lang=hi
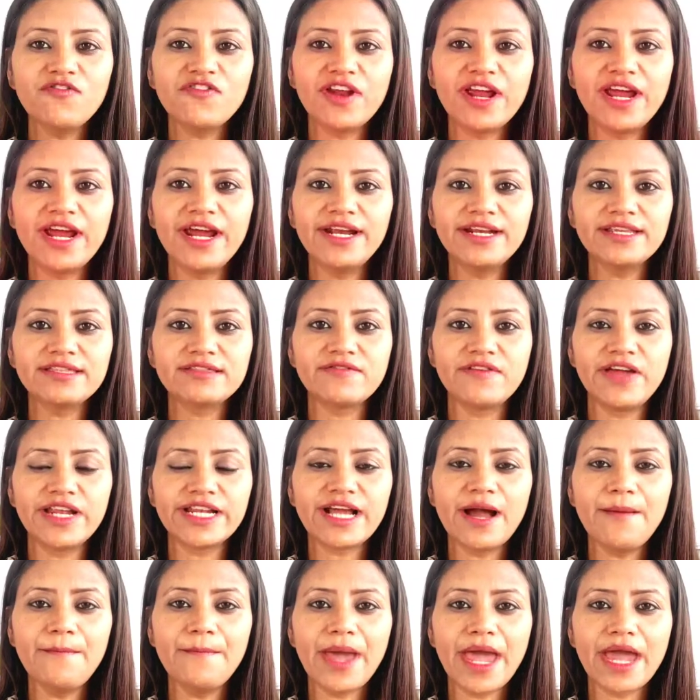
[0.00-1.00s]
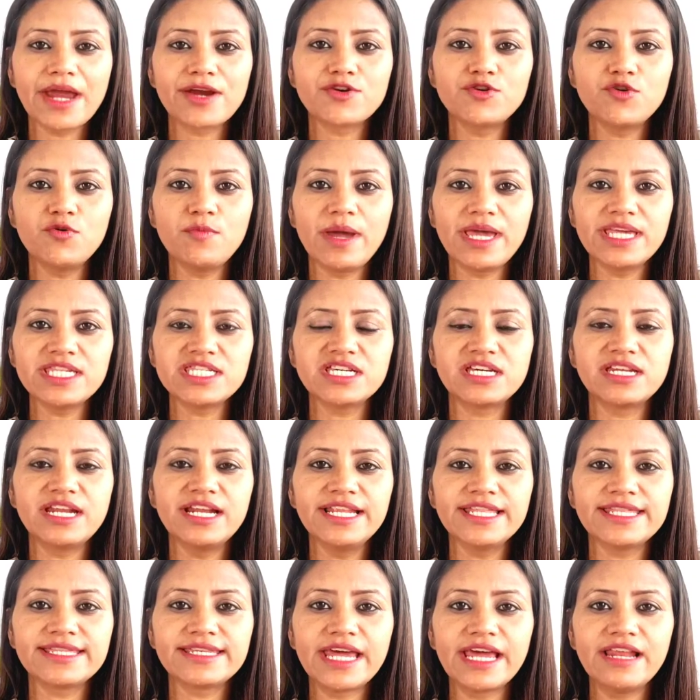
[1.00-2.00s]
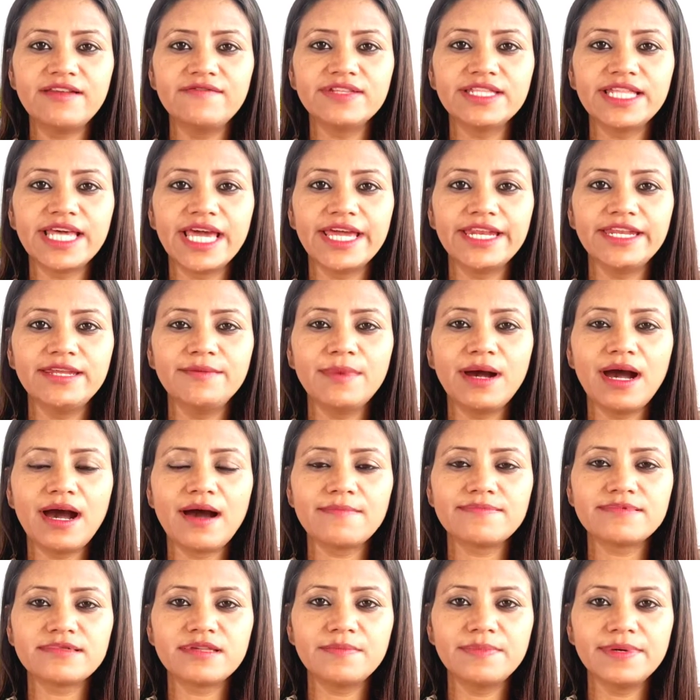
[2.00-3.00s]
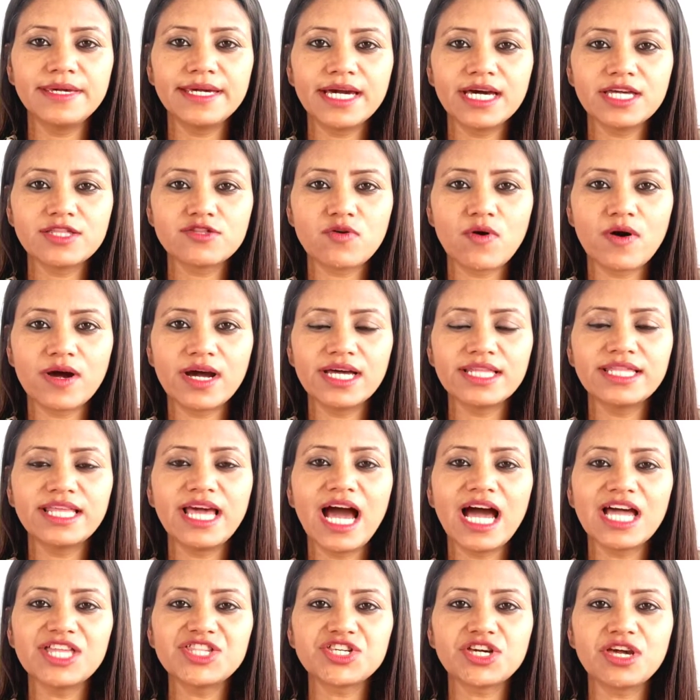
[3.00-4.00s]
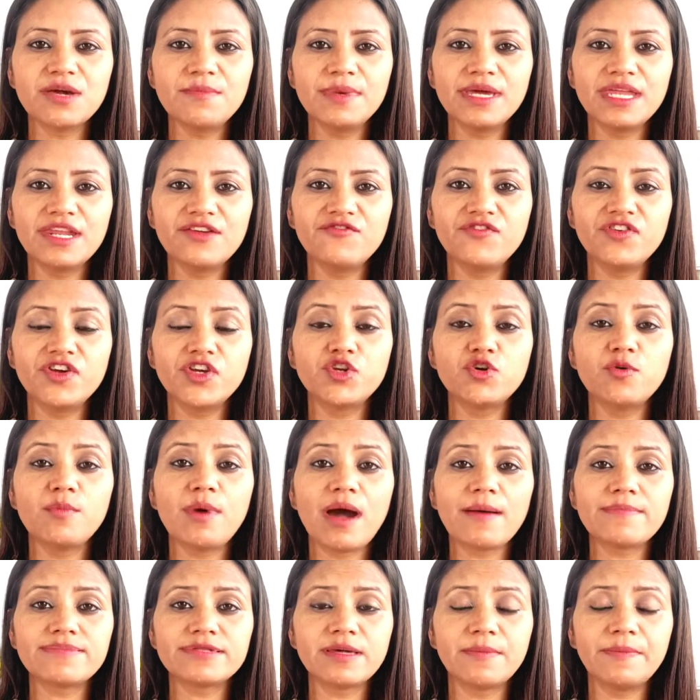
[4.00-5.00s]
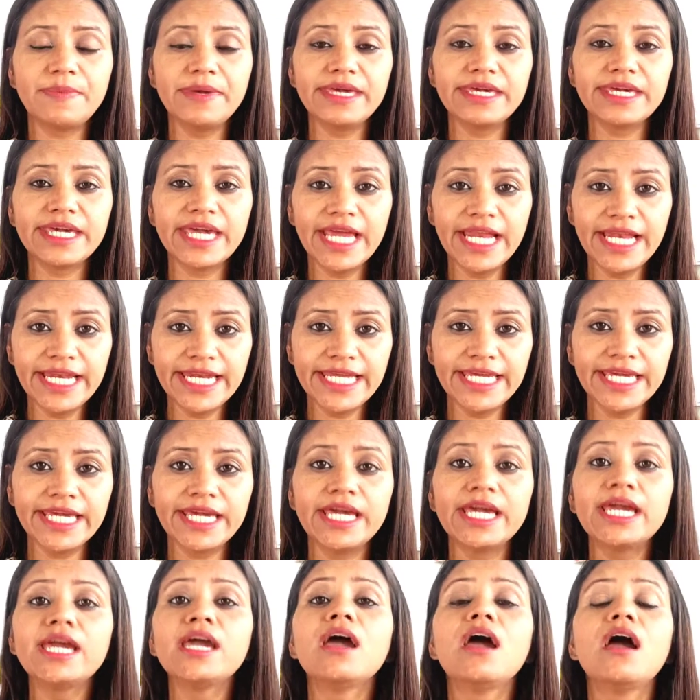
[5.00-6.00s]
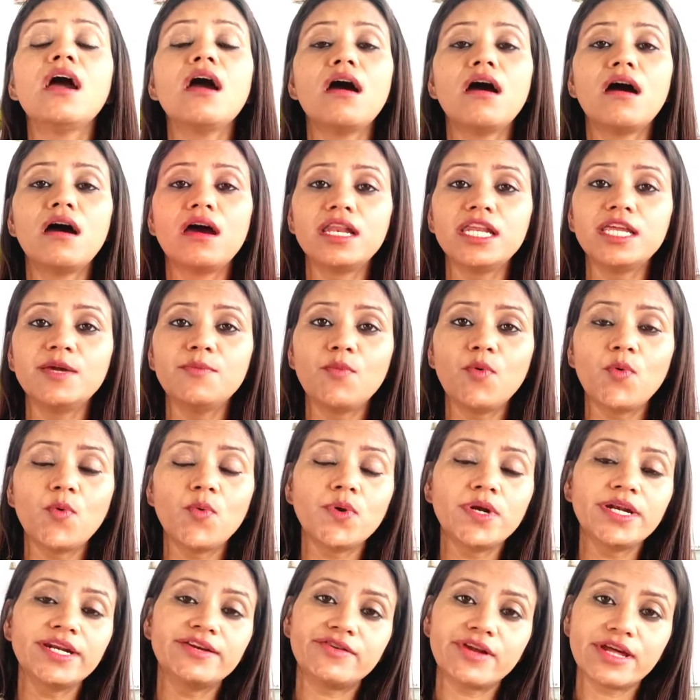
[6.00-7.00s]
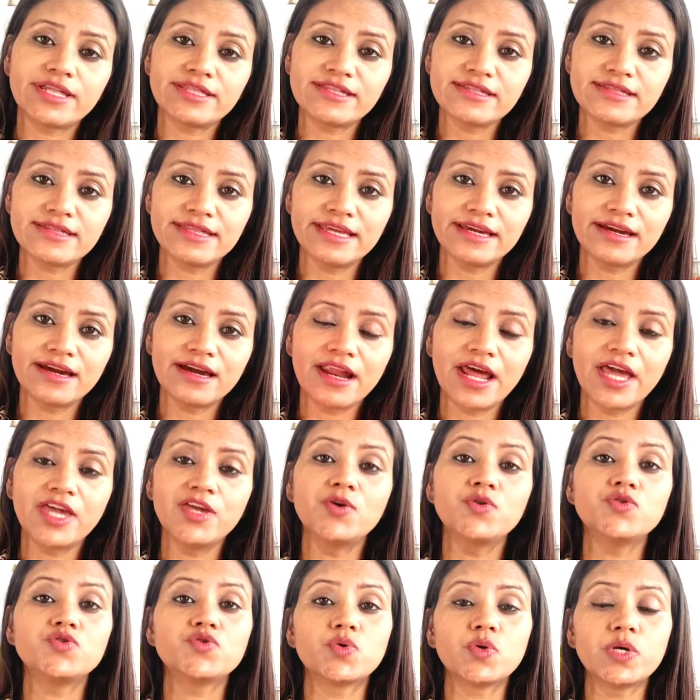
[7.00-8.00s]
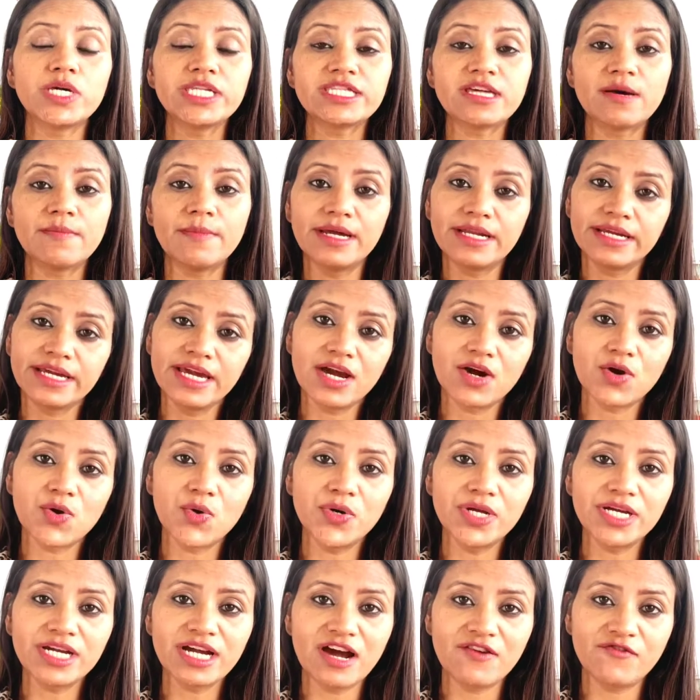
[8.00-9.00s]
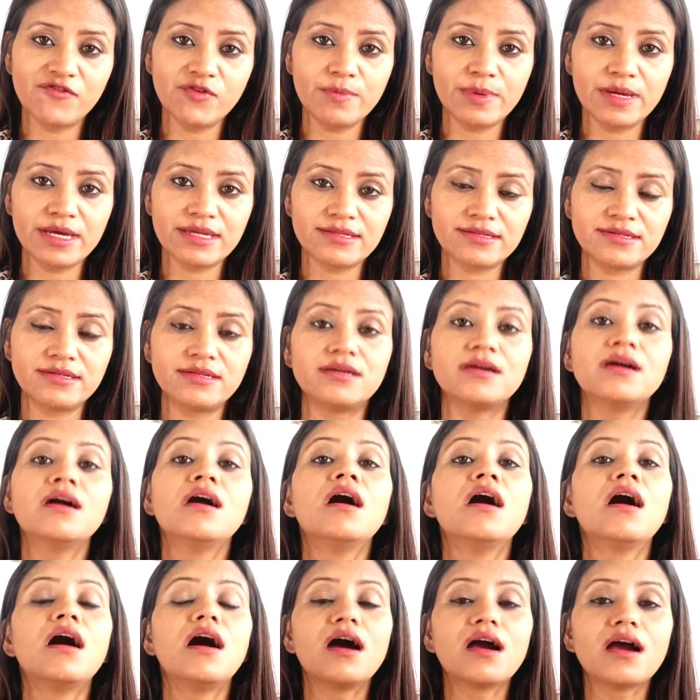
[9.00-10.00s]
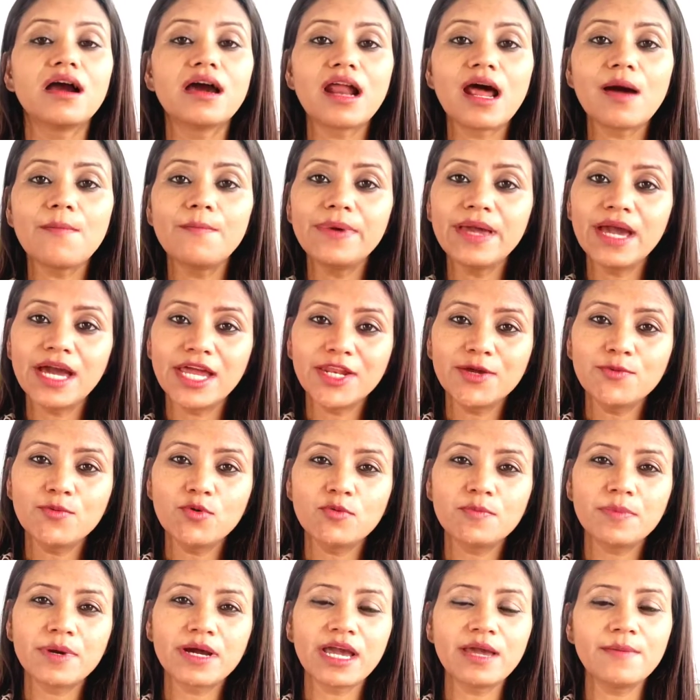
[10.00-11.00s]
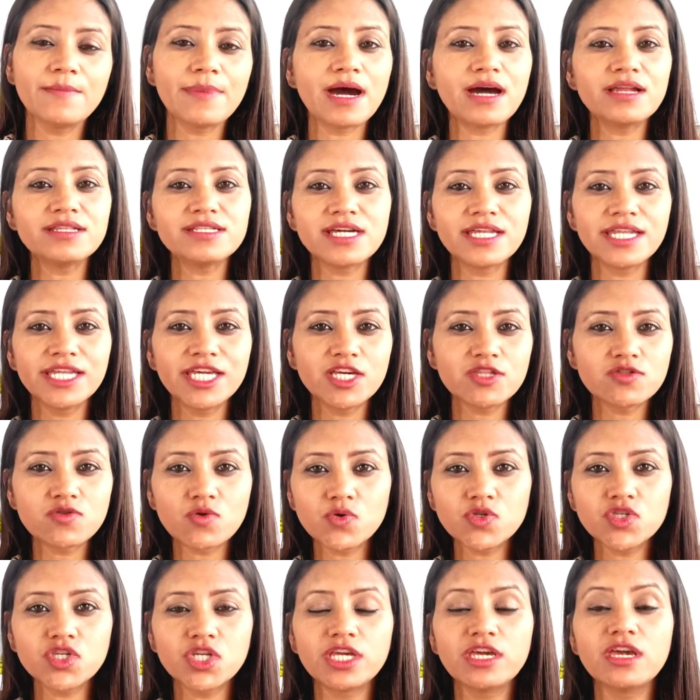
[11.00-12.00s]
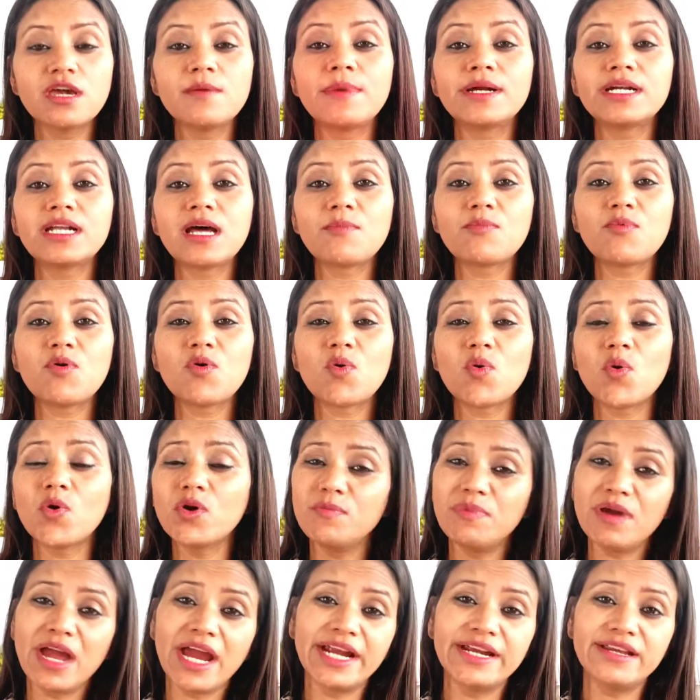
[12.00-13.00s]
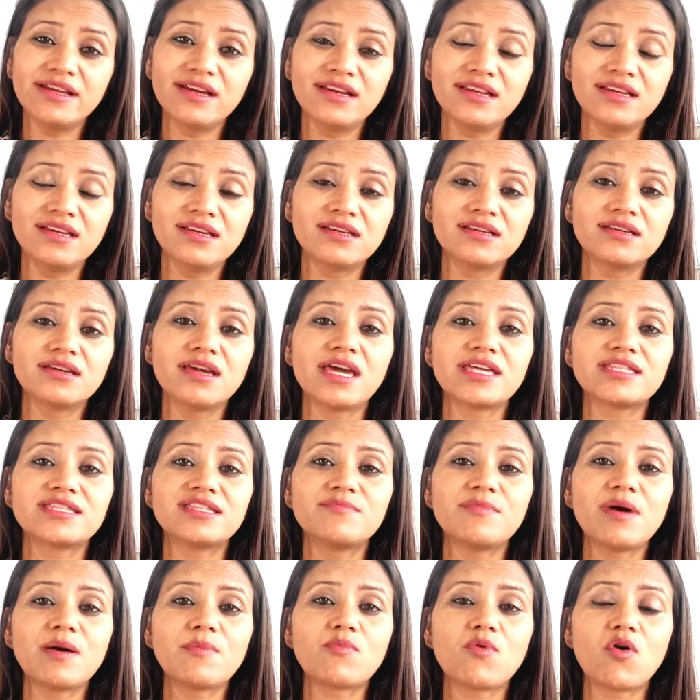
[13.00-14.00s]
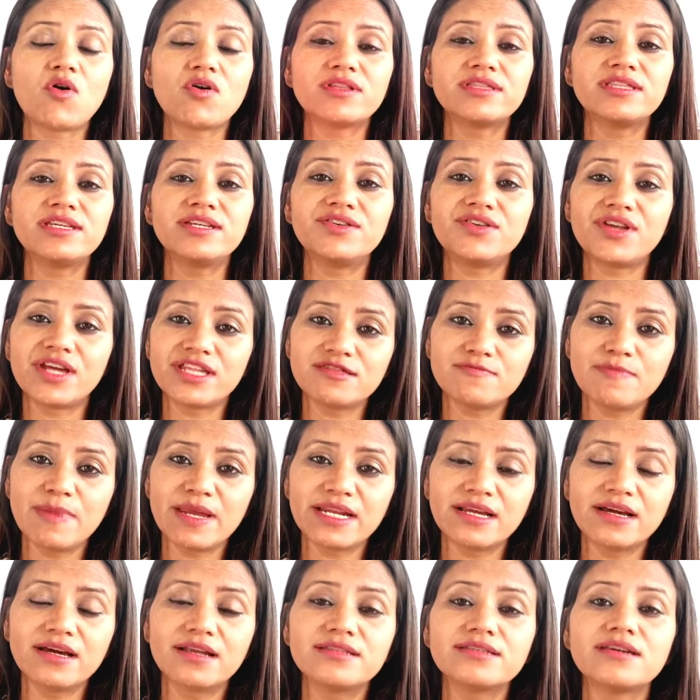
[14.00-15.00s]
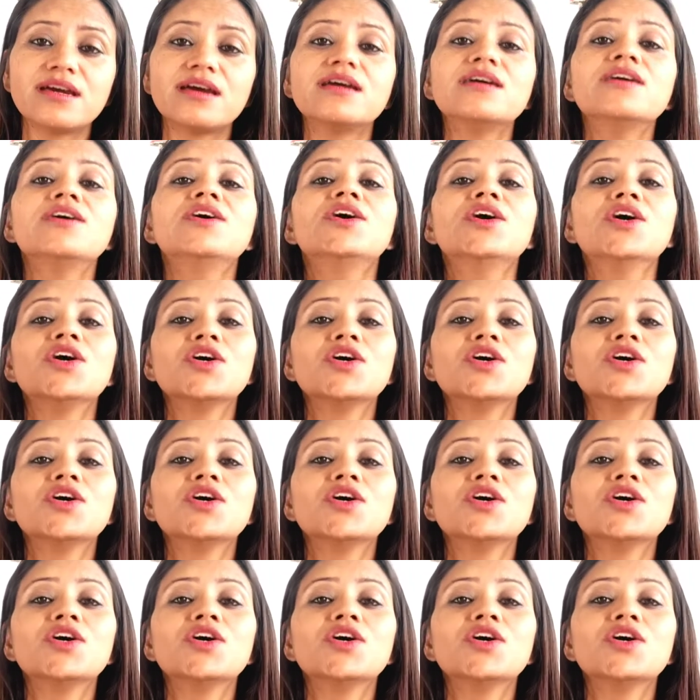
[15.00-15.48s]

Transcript: फ्रेंड्स वेलकम बैक टू माय चैनल स्टाइल विद एनिमा आप सभी का स्वागत है आज के मेरे वीडियो में आप सभी के लिए हनीमून ड्रेसेस लेकर आई हूँ जो कि समर के अकॉर्डिंग काफ़ी बेस्ट हैं अगर आप भी हनीमून पे कहीं बाहर जाने की सोच रही हैं बट आपको कोई भी आइडिया नहीं है कि ऐसे में आप कौन से ड्रेस पहन कर जाए